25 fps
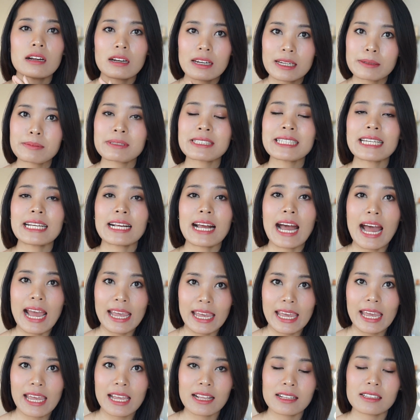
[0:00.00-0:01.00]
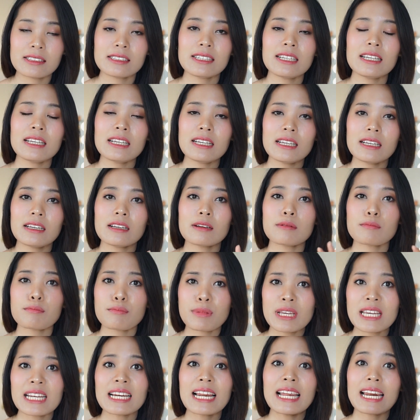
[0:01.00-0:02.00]
ลิปสติกไฮเอ็นที่
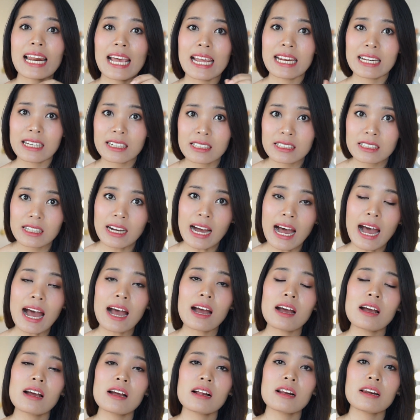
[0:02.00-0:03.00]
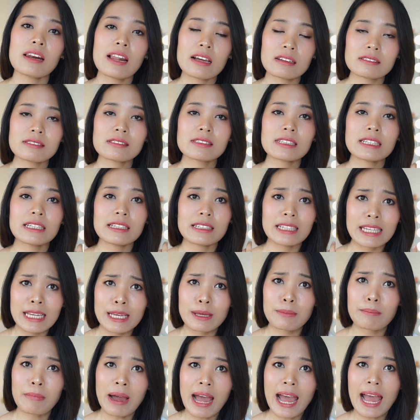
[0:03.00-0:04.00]
มีหลาย ๆ เนื้อแล้วสีดี
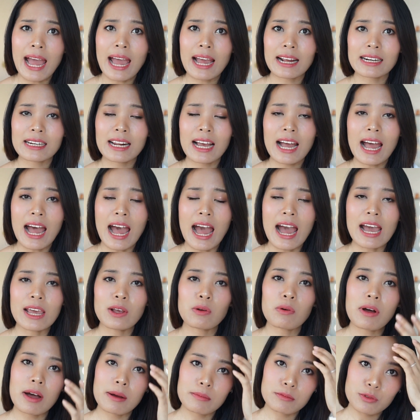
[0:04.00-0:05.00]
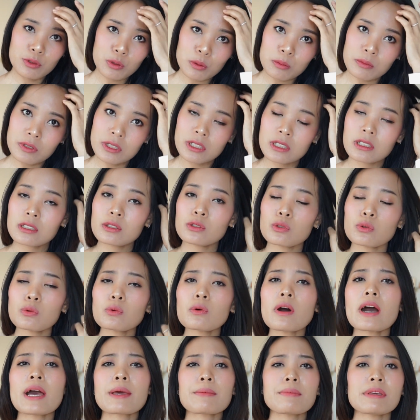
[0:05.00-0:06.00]
มากนะคะ ให้ความชุ่มชื่น
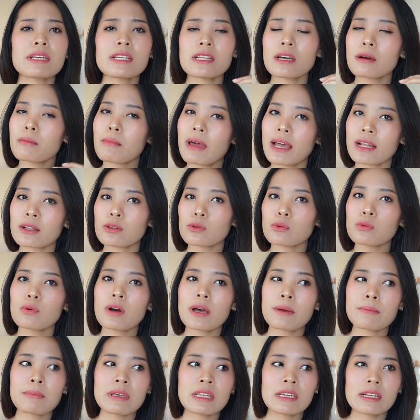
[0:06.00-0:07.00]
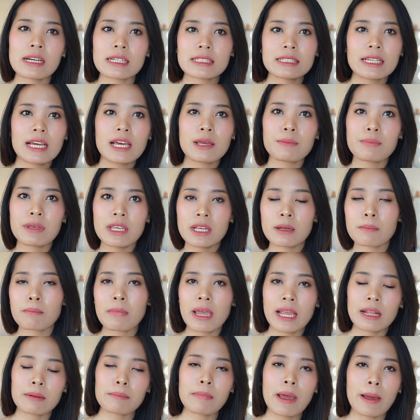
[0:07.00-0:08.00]
ด้วย มีเนื้อแมทด้วย มีเนื้อที่ให้พิกเม
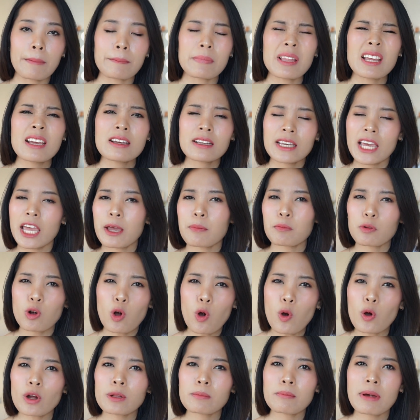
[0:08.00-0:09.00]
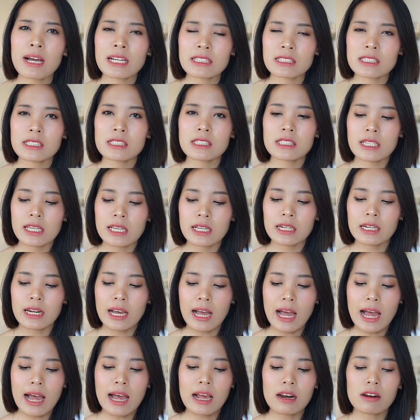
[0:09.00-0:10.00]
นต์แบบเข้มข้นมากจริง ๆ
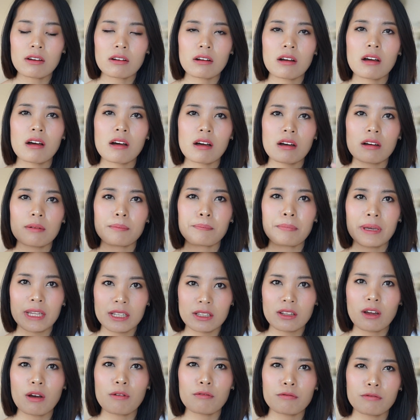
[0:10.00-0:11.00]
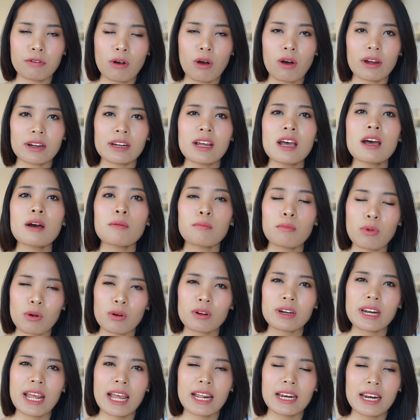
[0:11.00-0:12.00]
นะคะ แล้วก็เป็นทอมฟอร์ดโบ
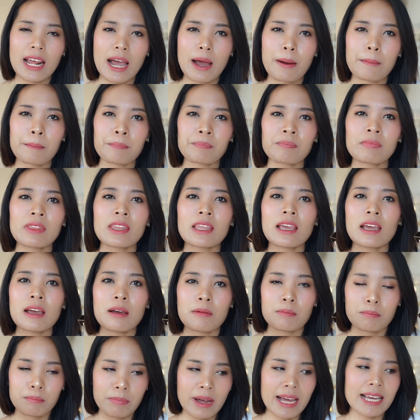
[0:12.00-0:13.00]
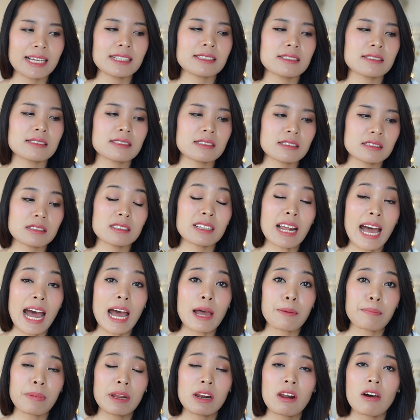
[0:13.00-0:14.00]
แนะนำไปซื้อได้
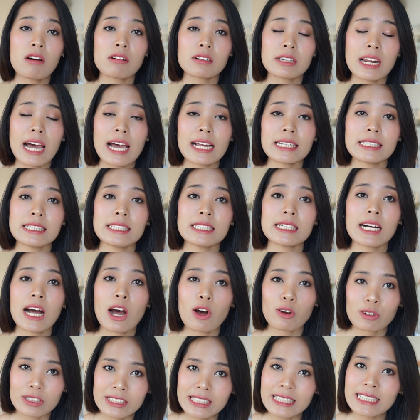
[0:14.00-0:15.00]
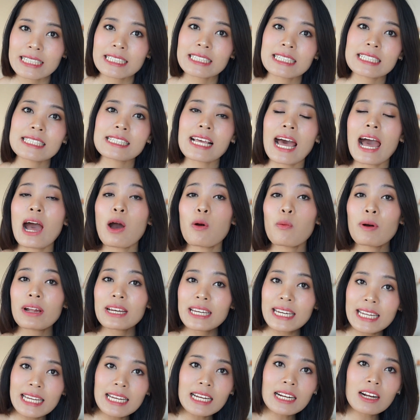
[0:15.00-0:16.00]
ไปลองได้ที่เคาน์เตอร์นะจ๊ะวัน
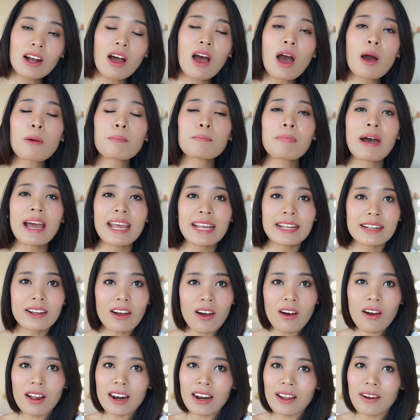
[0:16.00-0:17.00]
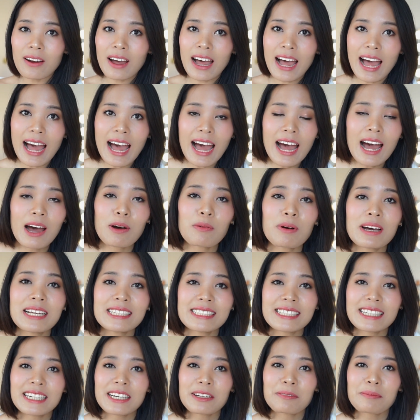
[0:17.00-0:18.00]
นี้ก็ไปก่อนแล้วค่ะ ไว้
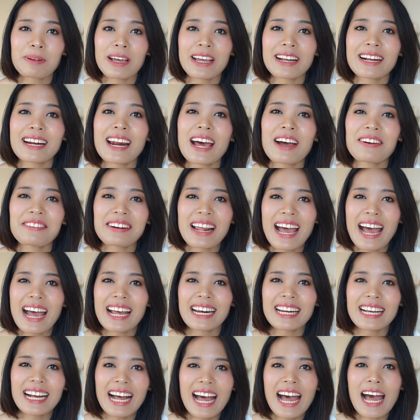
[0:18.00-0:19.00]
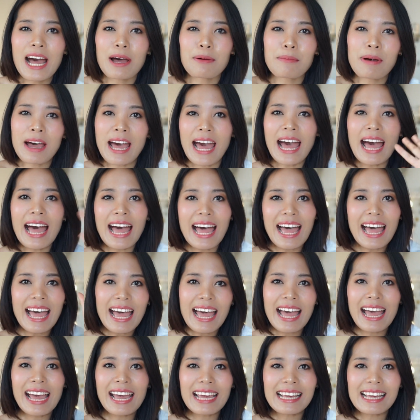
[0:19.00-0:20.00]
เจอกันใหม่คราวหน้านะคะบ๊าย